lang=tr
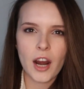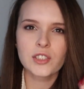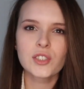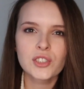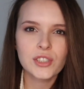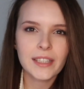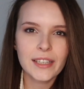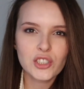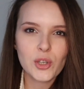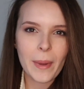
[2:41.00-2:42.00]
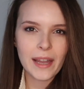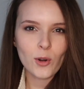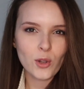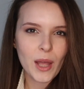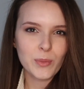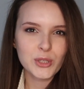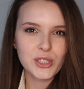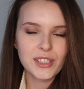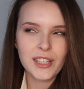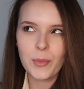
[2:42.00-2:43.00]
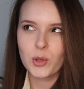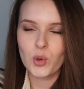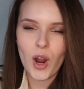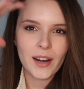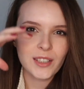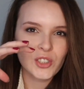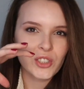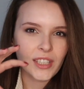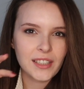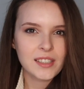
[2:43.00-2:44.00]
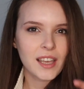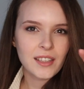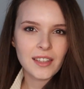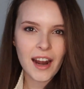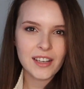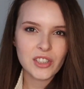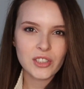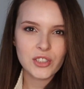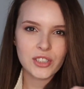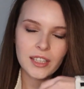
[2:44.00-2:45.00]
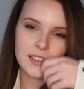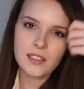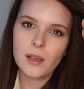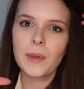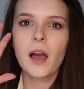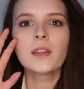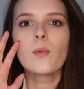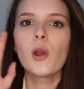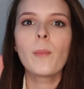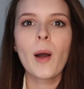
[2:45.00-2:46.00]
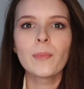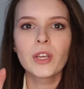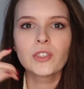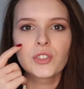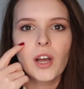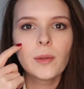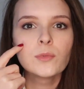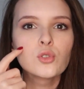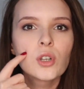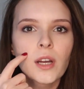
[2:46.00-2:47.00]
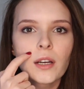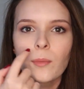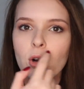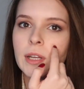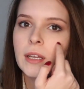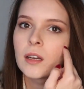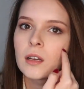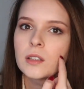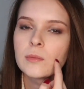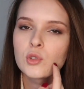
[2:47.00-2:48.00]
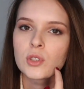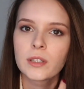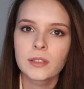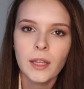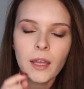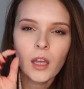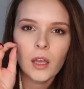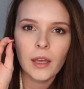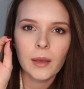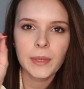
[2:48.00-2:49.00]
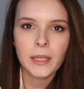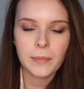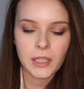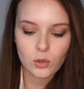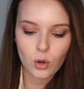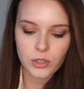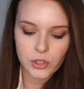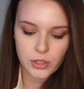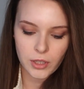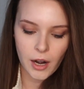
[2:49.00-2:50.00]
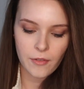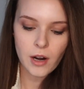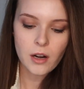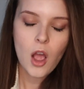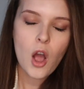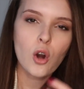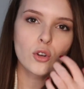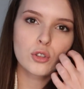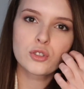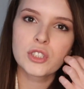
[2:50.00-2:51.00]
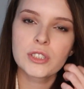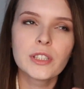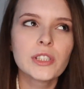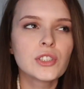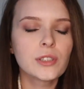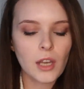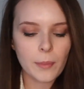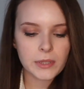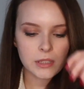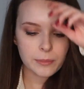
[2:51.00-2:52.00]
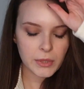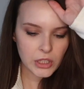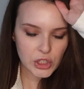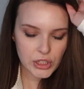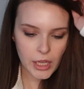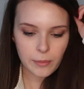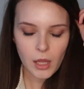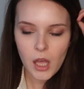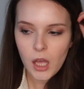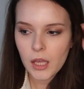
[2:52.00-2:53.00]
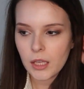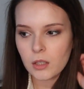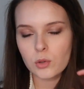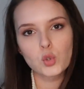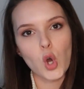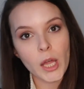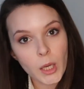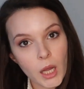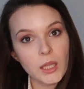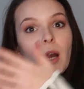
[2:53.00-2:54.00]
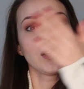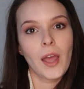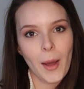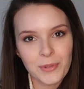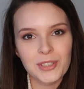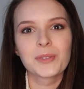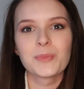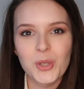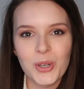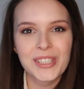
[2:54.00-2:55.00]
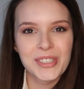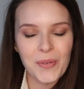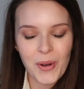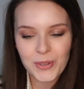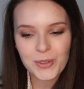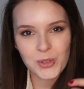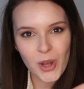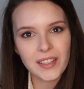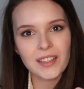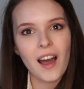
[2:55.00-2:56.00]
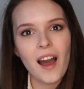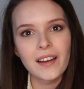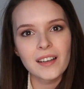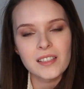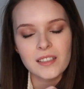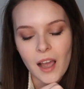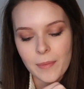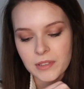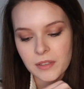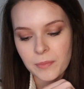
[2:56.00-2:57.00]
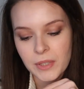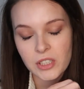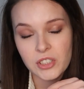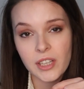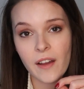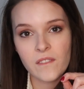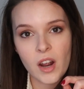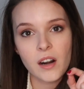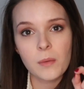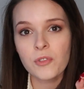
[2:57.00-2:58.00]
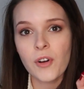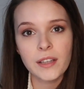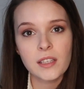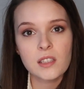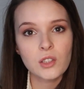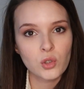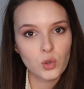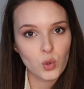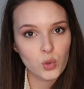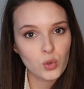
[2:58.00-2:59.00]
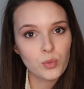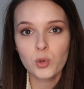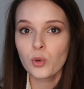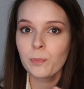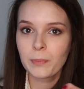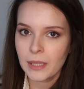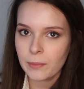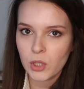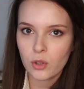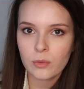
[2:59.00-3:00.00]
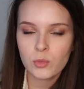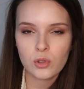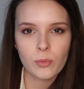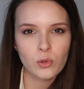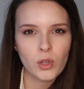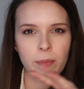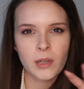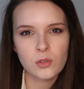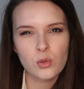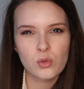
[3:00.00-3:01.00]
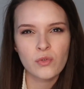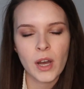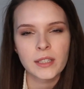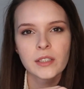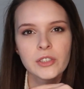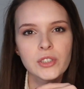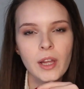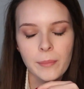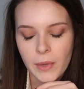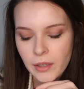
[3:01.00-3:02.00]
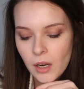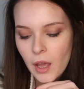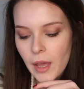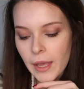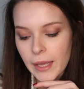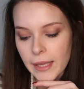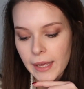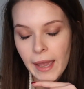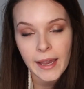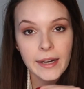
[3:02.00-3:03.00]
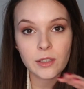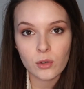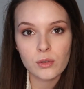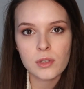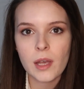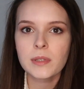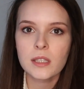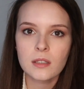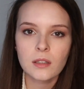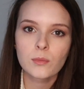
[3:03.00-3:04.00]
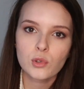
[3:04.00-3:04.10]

karşıdan ışık gelince belli olan bir şey değil ama yukarıdan ışık gelirse ya da tersten ışık gelirse bir anda böyle bam diye çıkan şuralarda böyle yanaklarımın üzerinde e, minik minik noktacıklar var. O noktacıkları için yaptırdığım bir işlem şu ana kadar da yaptırdığım birçok işlem oldu. Şu anda da hala hazırda yaptırdığım bir işlem var. Ama faydasını görür müyüm bilmiyorum. Çünkü bunlar birazcık uzun vadeli işlemler. Ee, eğer görürsem sizinle